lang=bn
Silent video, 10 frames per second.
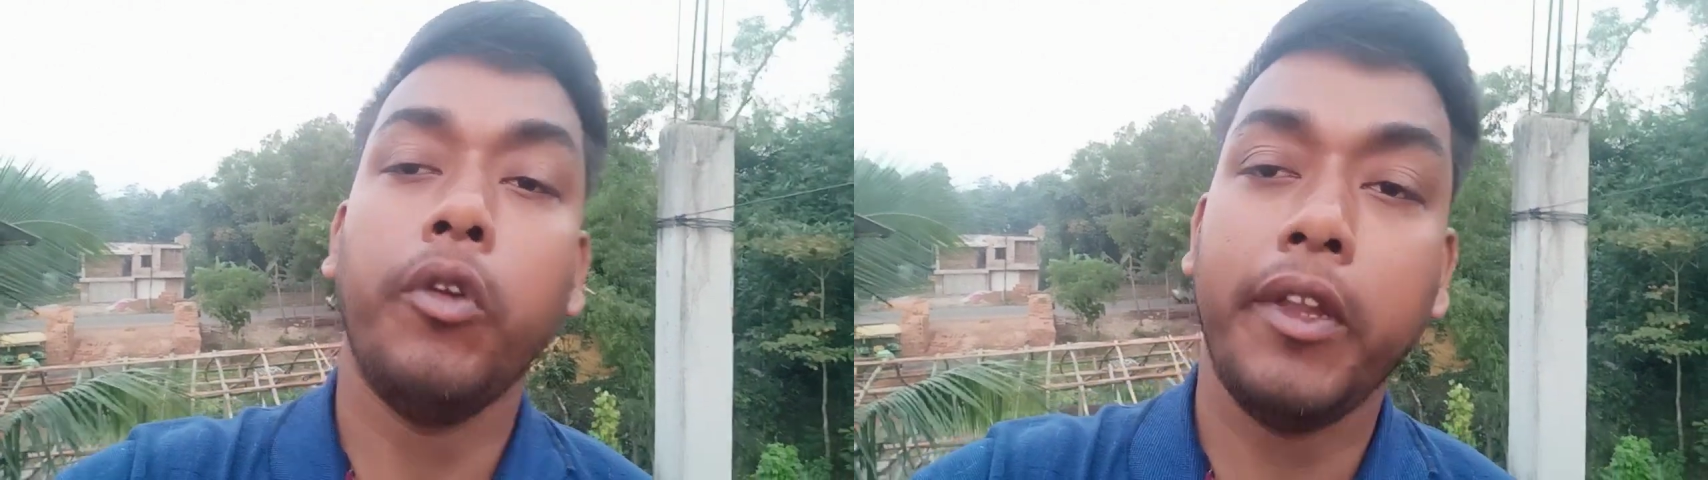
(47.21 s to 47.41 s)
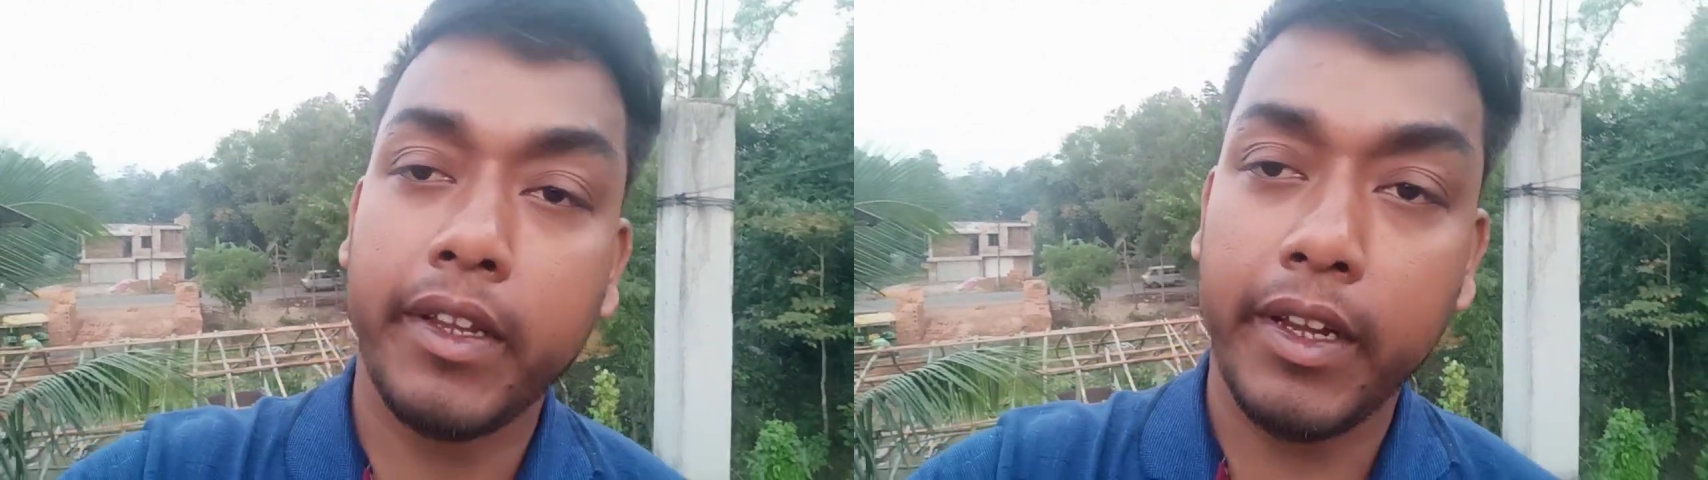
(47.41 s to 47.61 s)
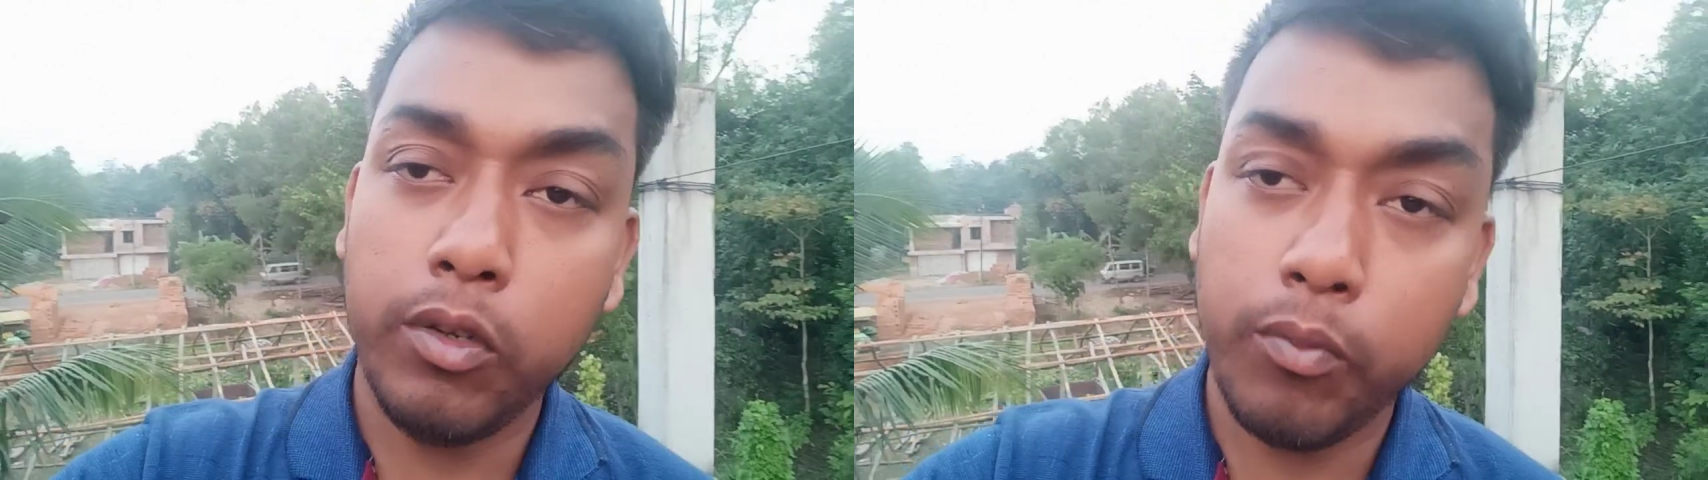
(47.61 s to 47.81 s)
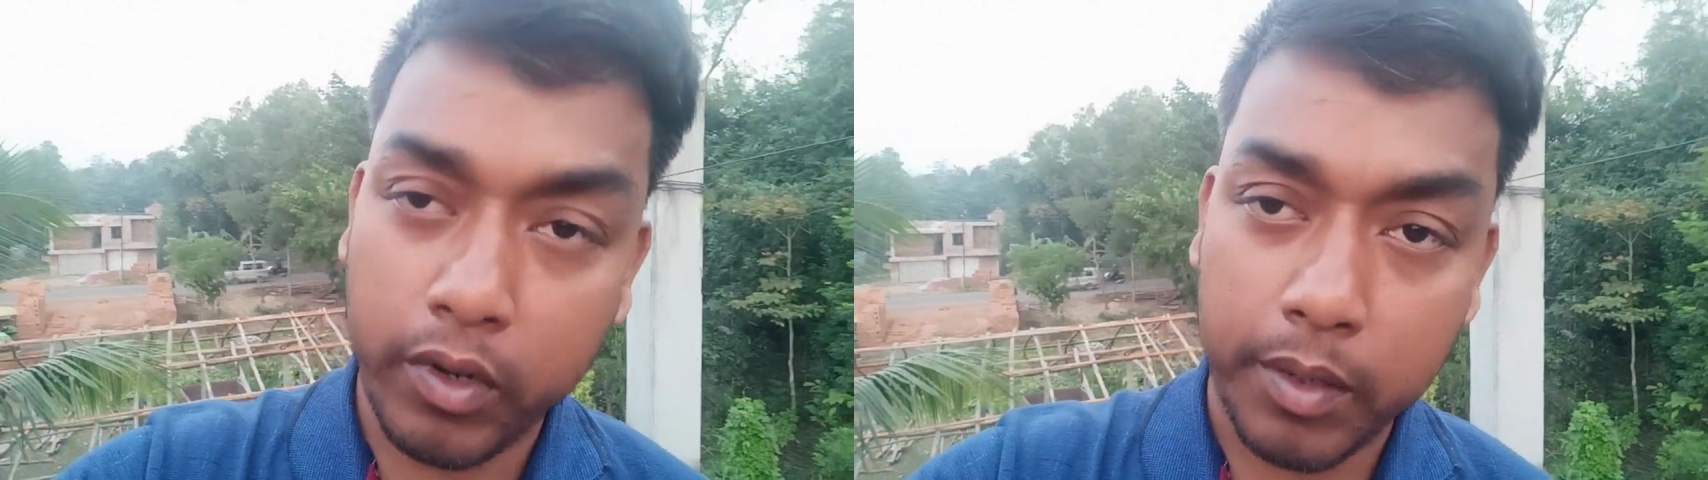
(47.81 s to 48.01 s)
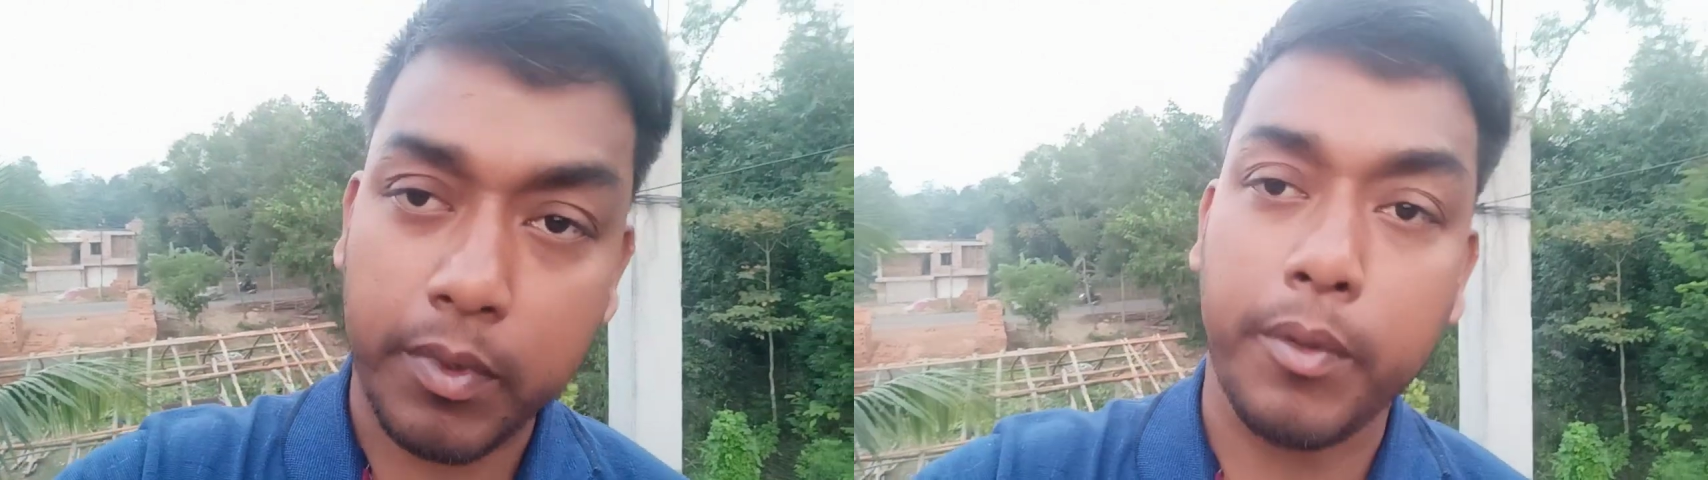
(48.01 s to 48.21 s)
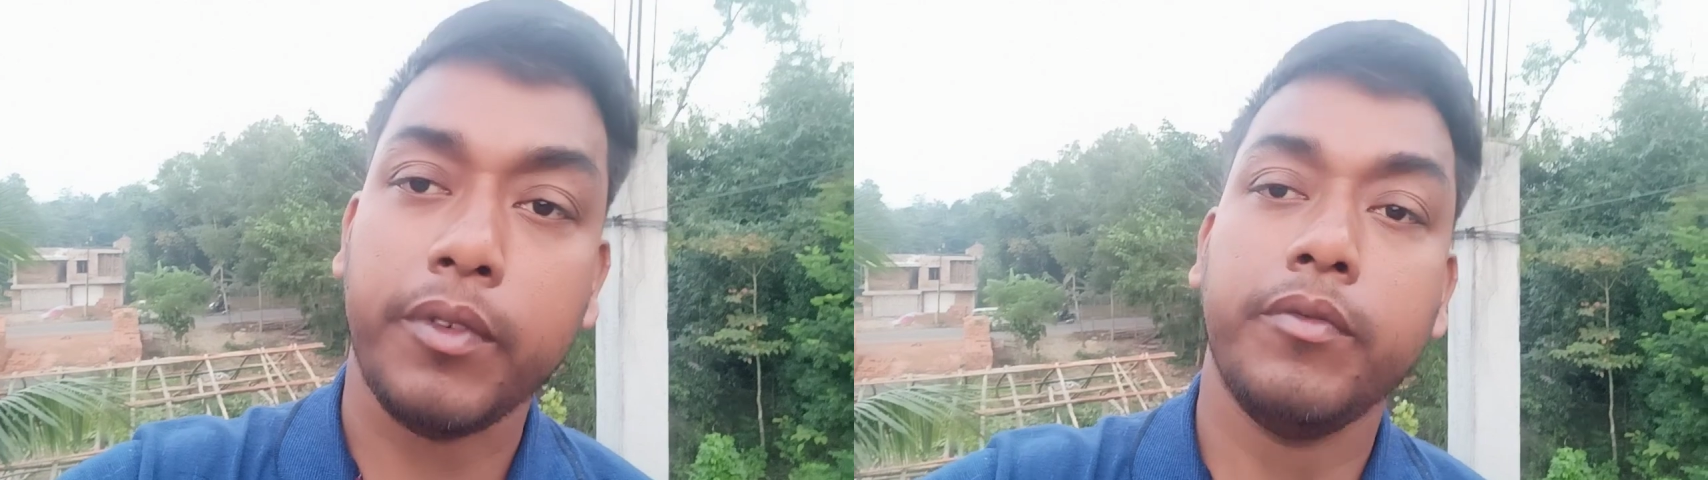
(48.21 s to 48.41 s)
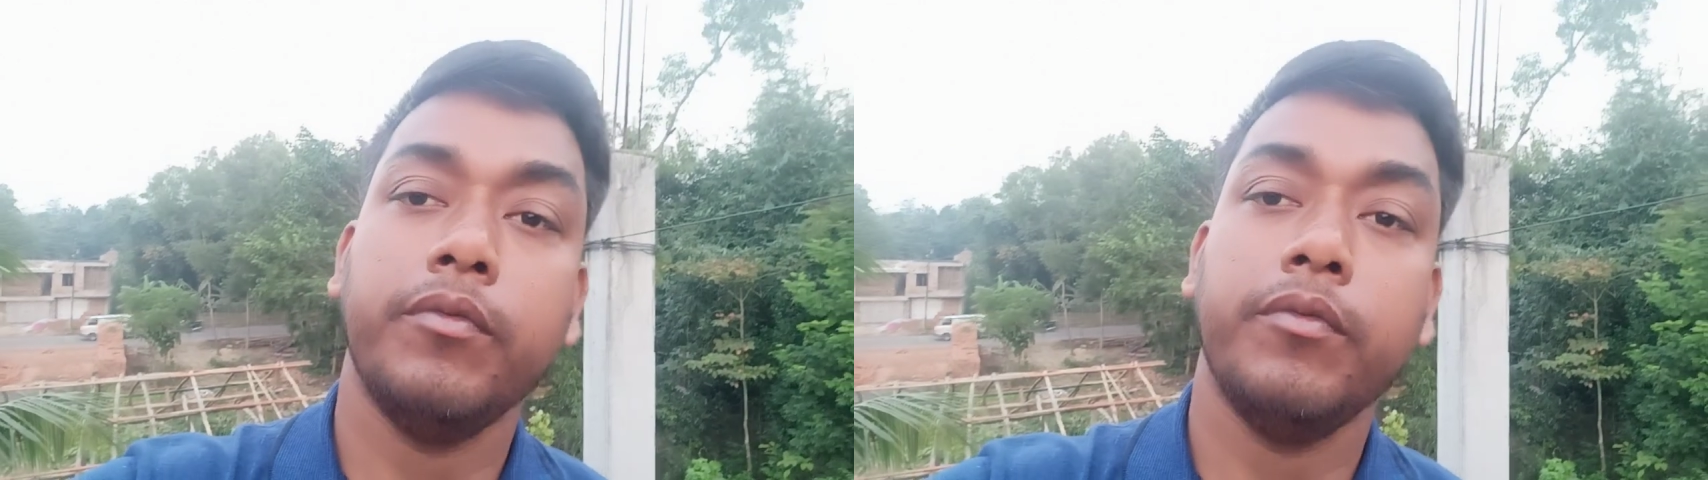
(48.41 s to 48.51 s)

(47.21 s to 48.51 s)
অনেকখানি উপকার পাবেন